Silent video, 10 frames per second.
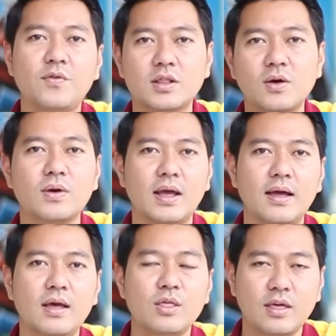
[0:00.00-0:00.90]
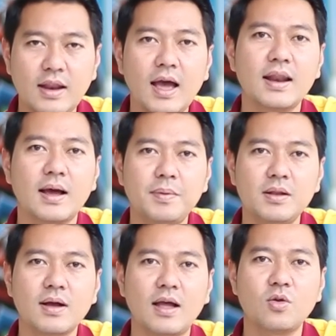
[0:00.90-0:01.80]
ลาฝนตกเนี่ยใช้ได้นะครับเพื่
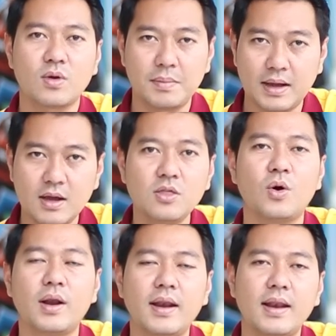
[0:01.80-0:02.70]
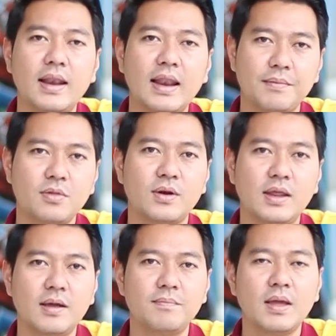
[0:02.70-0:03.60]
อต้องการฉุดกำลังเครื่องยนต์นะครับส่วน
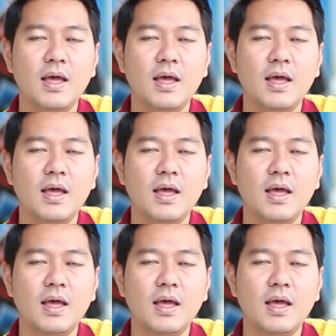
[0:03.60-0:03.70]
นี้